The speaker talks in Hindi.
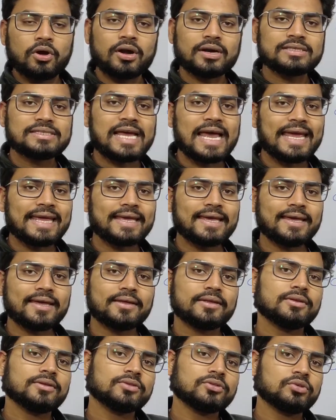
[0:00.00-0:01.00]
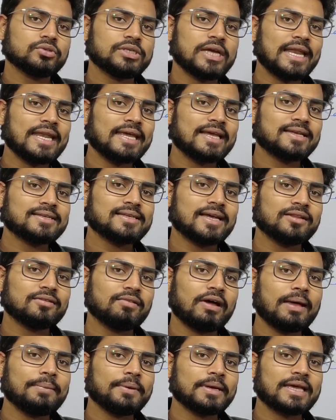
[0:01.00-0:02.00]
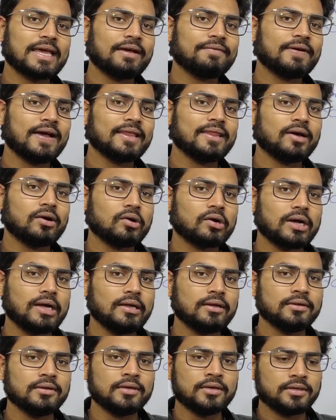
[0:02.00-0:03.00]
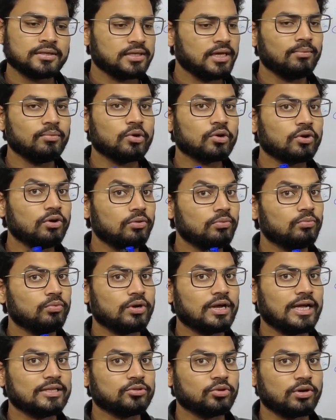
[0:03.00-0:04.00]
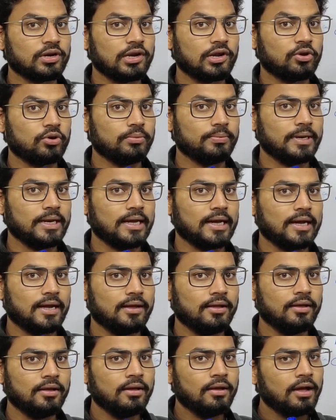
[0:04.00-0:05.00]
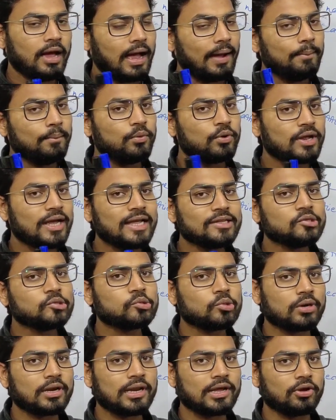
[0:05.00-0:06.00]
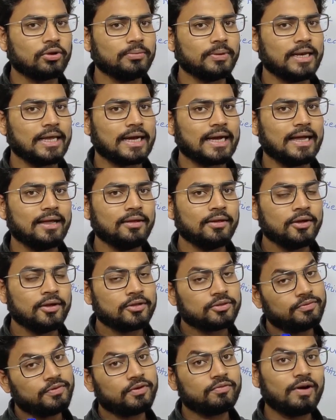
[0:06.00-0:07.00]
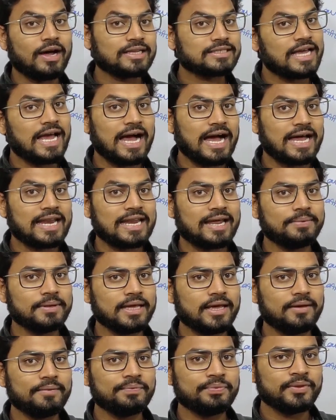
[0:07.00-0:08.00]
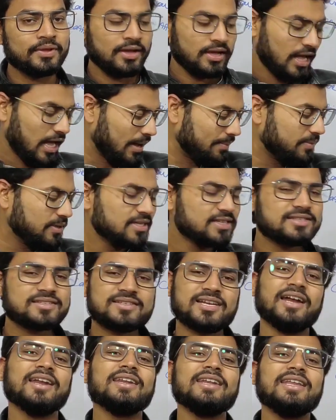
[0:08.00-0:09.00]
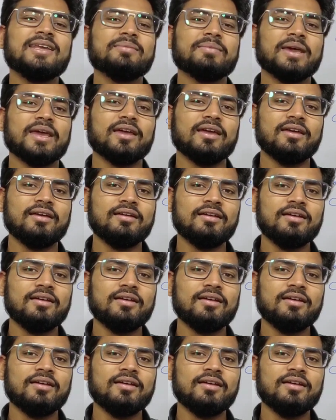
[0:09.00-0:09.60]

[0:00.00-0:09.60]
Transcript: और जाएंगे तो जाने के साथ वहाँ पे क्या फ़ायदा होगा कि हम लोग को मुर्गा तोड़ने को मिलेगा अब मुर्गा जो तोड़ने को मिलेगा तो फिर वहाँ से आना भी है अब इस ठंडी में